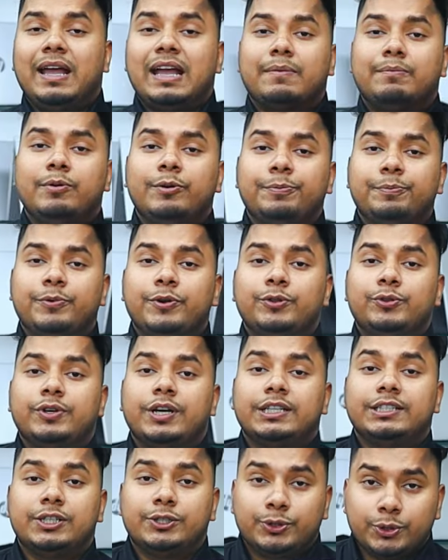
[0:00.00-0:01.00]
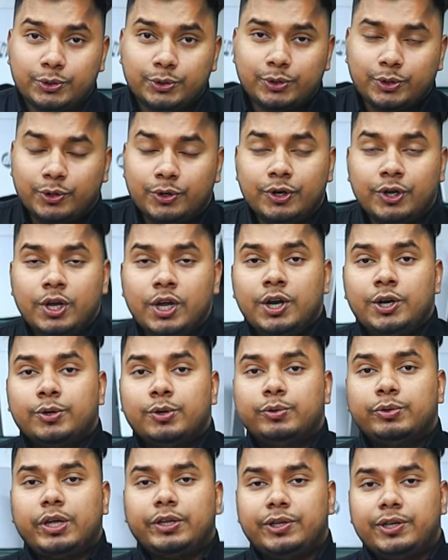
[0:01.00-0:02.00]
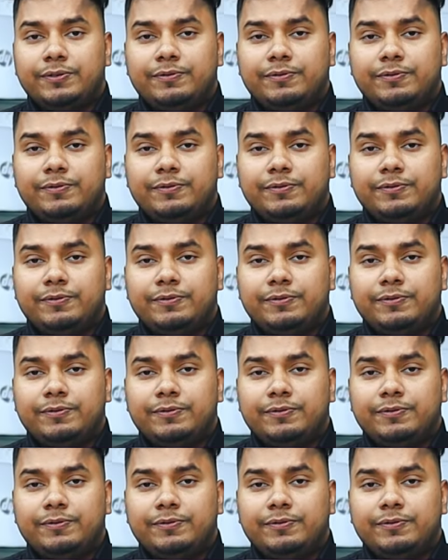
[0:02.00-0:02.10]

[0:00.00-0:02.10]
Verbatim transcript: ম্যাকবুক প্রো দু চোদ্দো টু